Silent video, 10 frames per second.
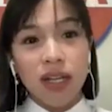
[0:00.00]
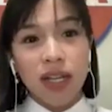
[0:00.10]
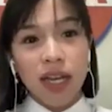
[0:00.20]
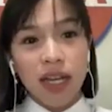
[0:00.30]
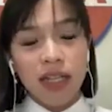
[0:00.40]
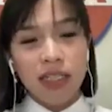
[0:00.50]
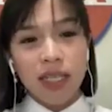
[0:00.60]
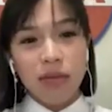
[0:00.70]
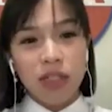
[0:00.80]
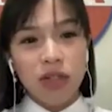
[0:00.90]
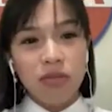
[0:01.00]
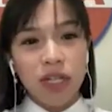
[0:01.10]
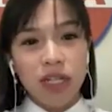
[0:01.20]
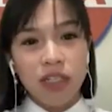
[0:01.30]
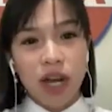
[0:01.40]
Linagay rin sa Metro
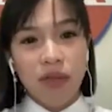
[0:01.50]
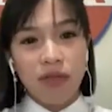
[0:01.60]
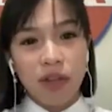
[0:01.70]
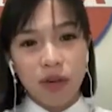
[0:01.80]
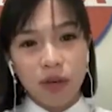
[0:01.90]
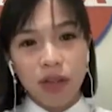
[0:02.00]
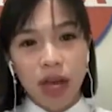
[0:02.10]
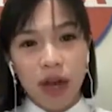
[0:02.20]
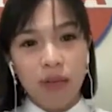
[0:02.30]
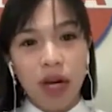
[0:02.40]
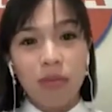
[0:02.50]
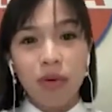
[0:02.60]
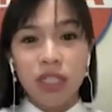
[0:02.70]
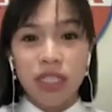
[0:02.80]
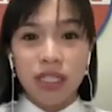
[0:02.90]
Manila Traffic Code ang mga
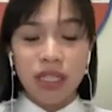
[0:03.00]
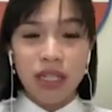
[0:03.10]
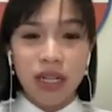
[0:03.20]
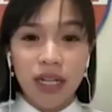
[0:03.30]
polisiya